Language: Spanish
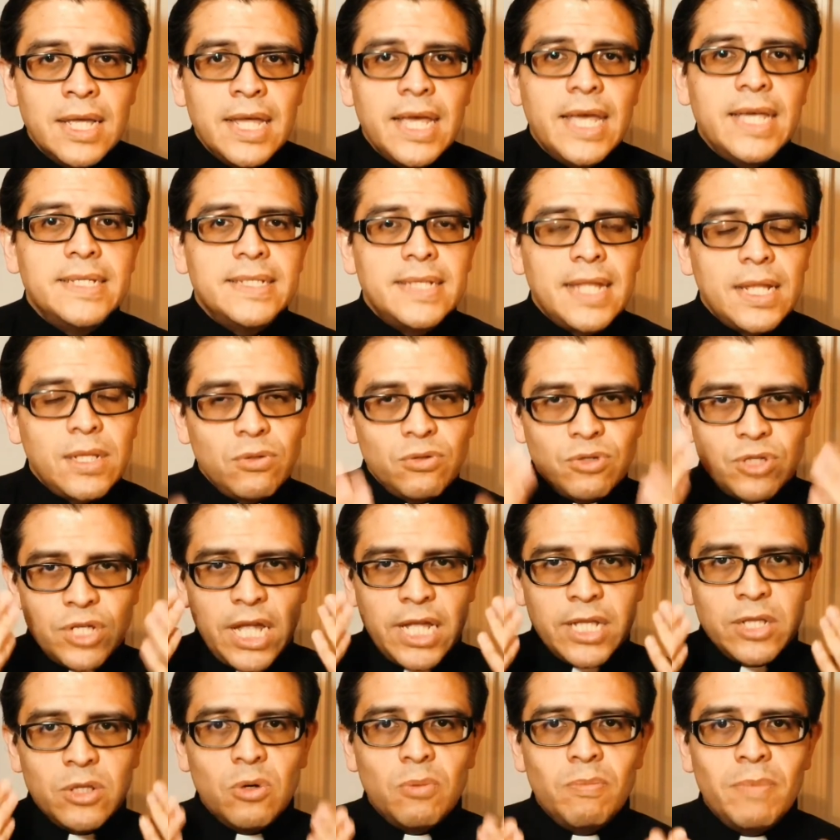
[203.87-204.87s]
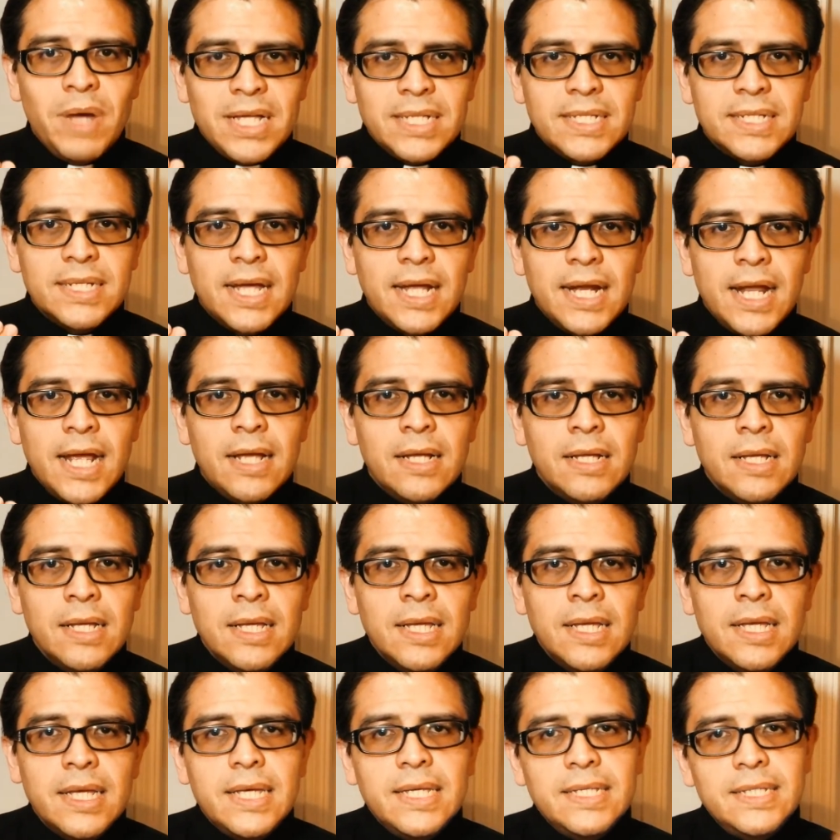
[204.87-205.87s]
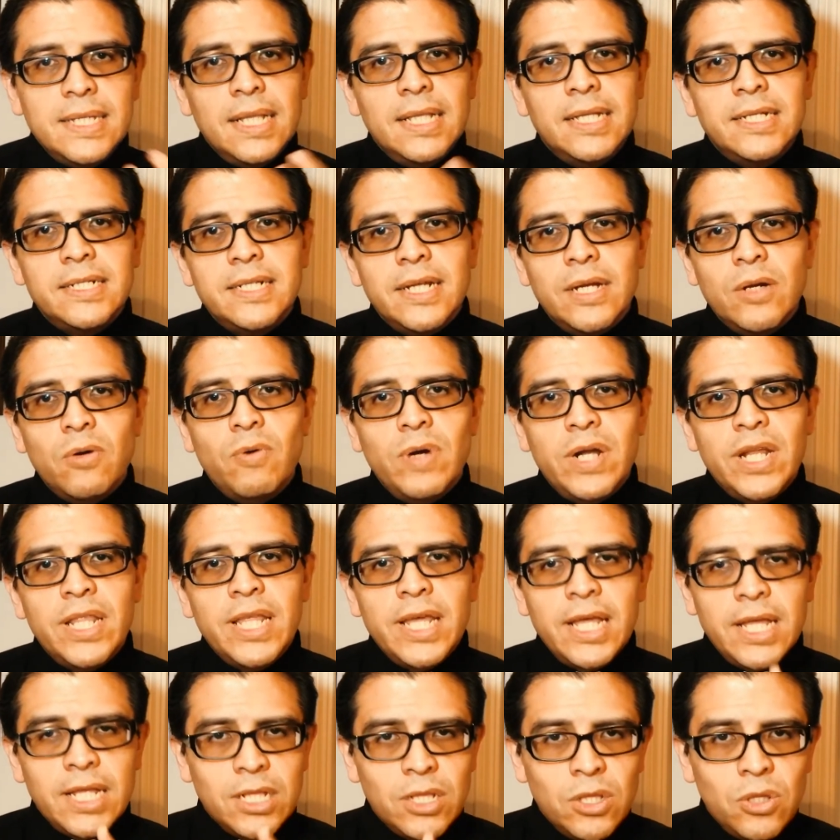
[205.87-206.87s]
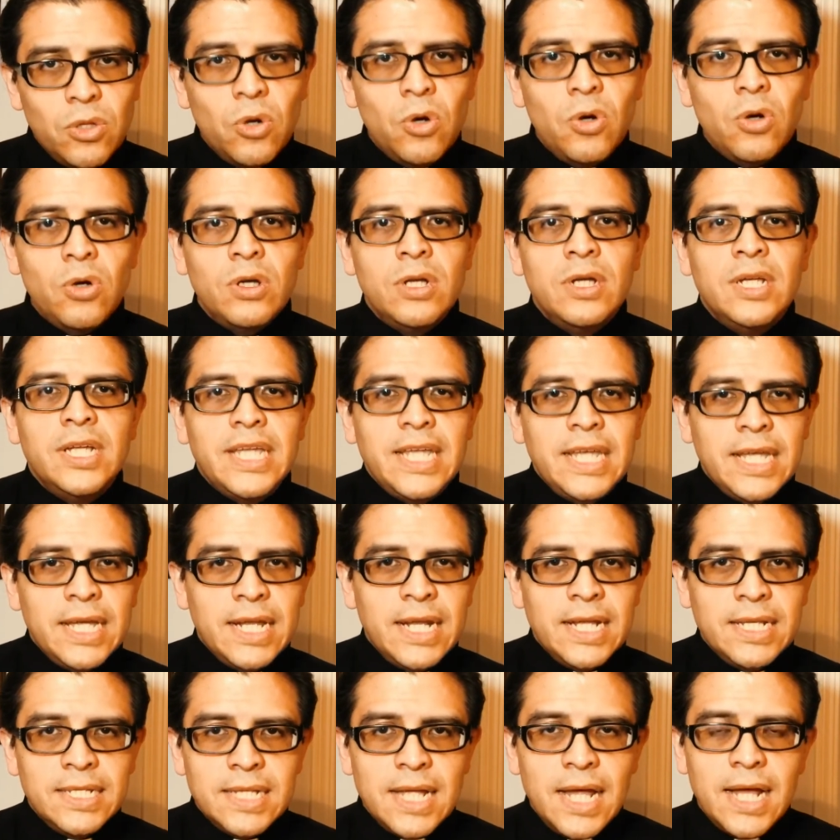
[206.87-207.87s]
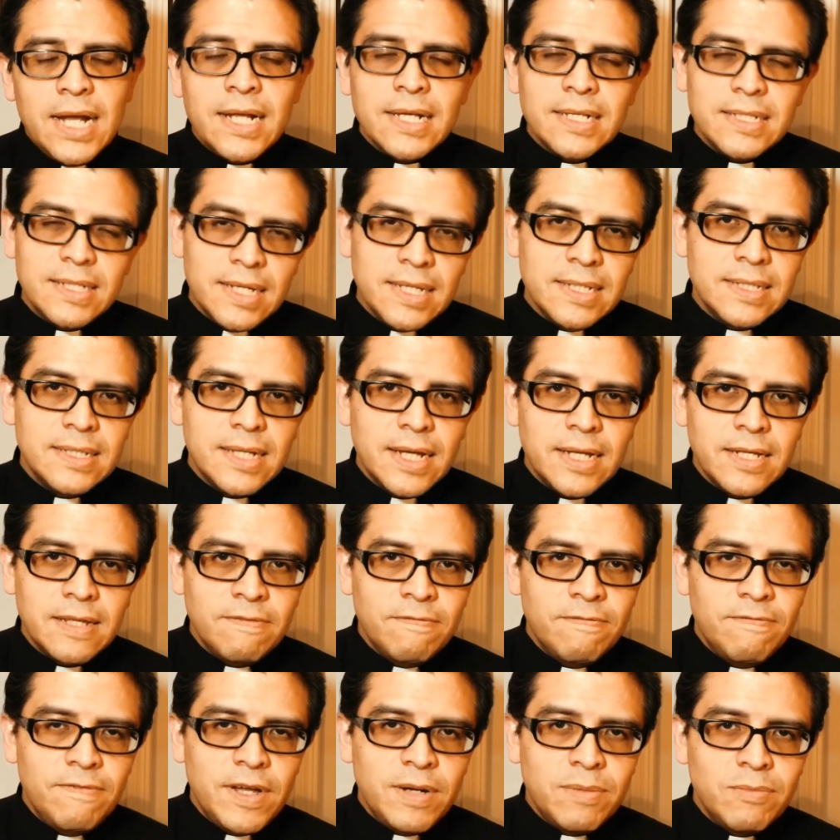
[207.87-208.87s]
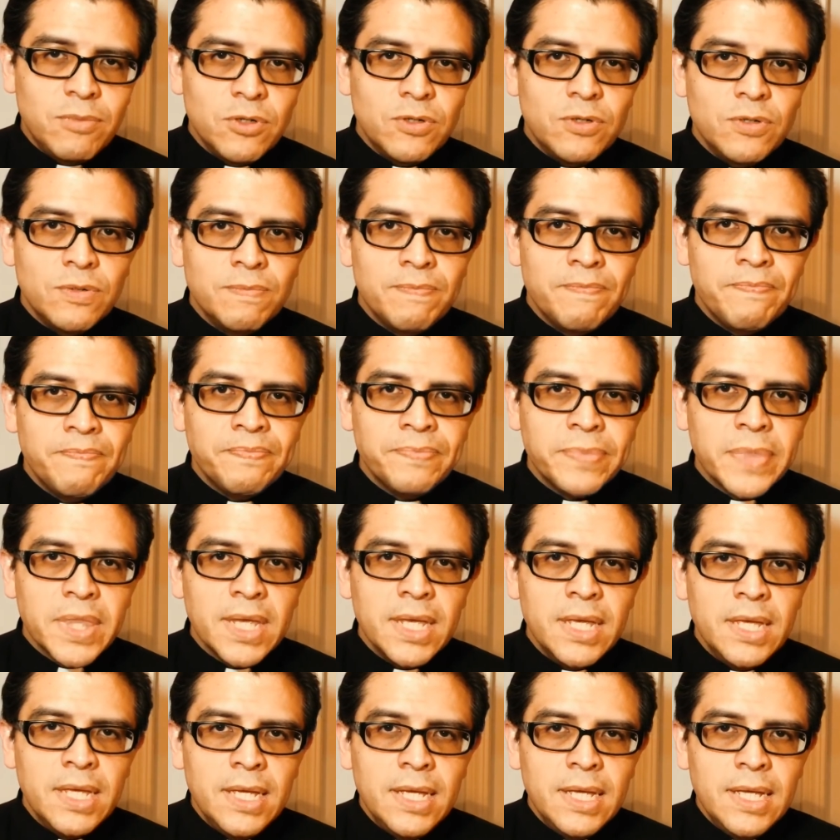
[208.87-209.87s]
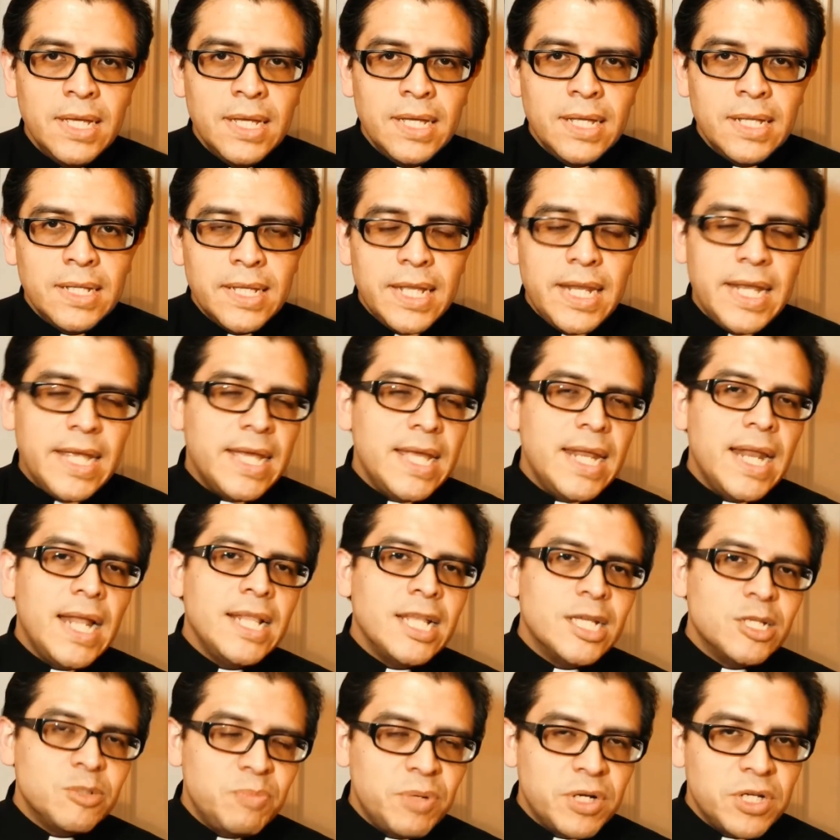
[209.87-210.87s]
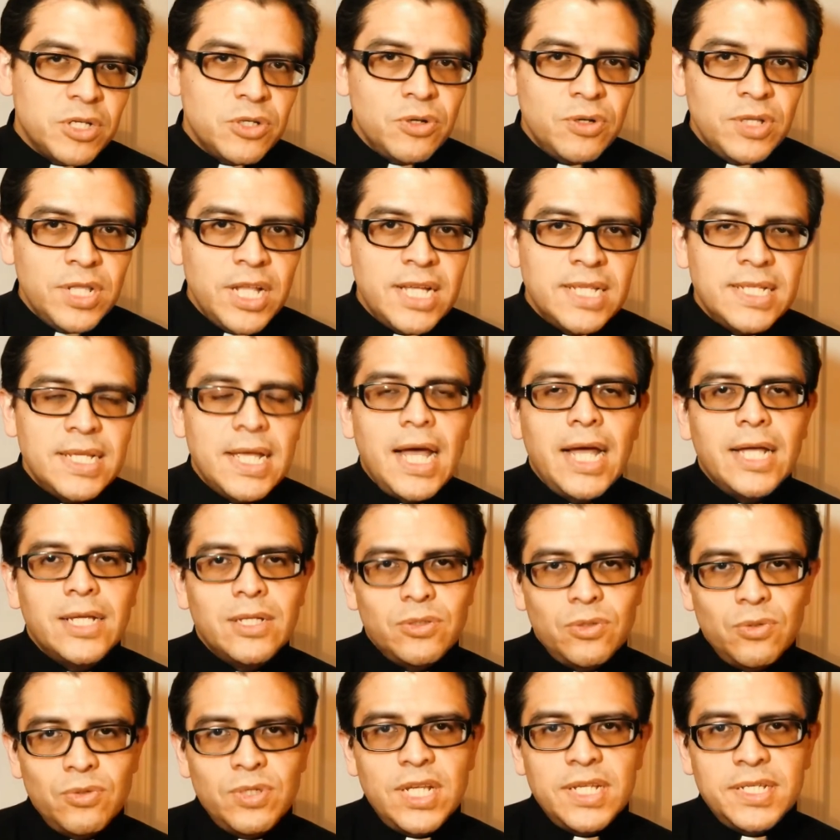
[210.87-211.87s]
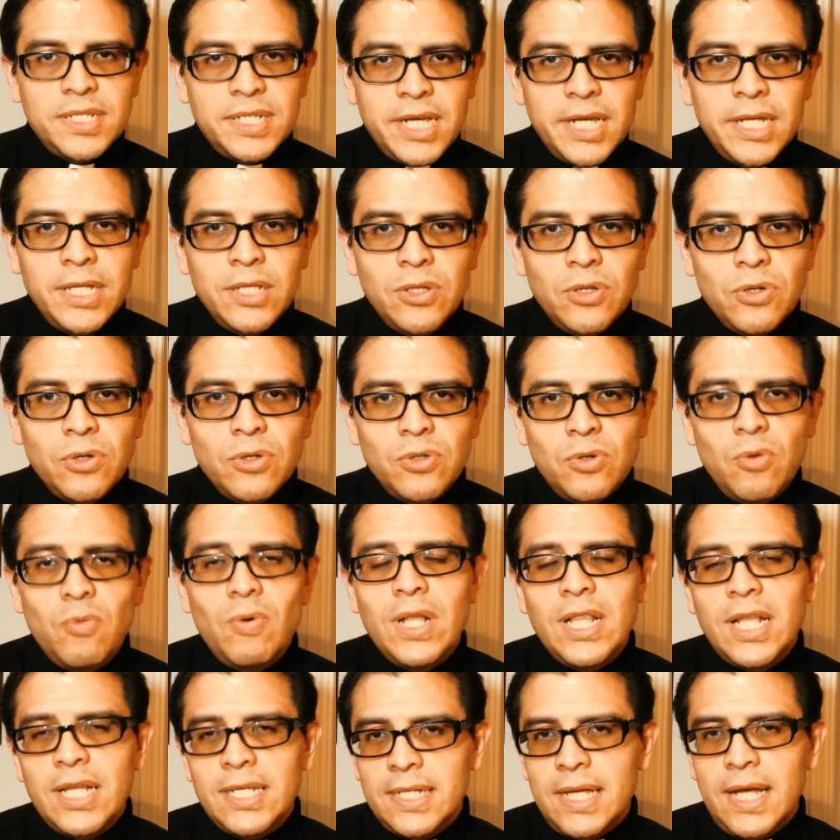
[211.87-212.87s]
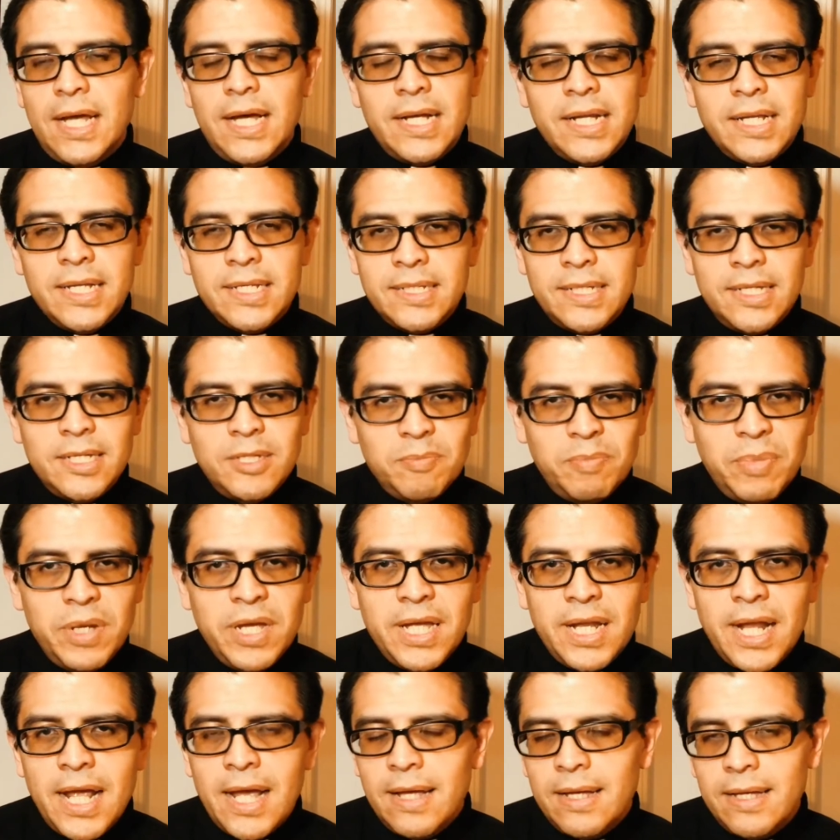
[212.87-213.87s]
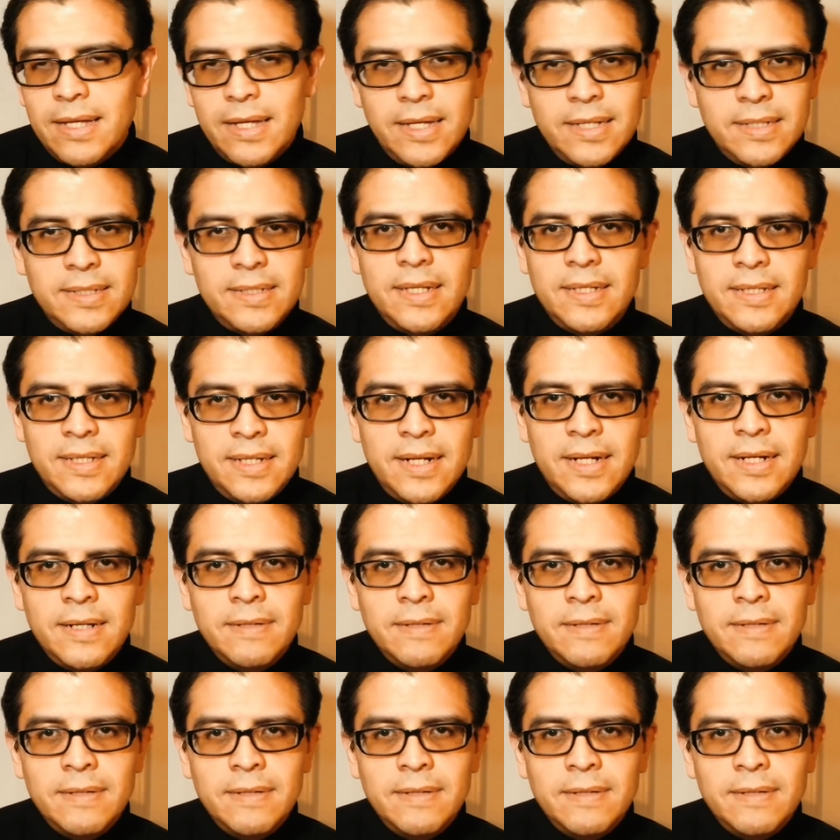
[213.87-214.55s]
estén usando máscara y se les recuerde no ingresar si están enfermos dirigir a las personas a sus asientos o a las áreas de espera, etc.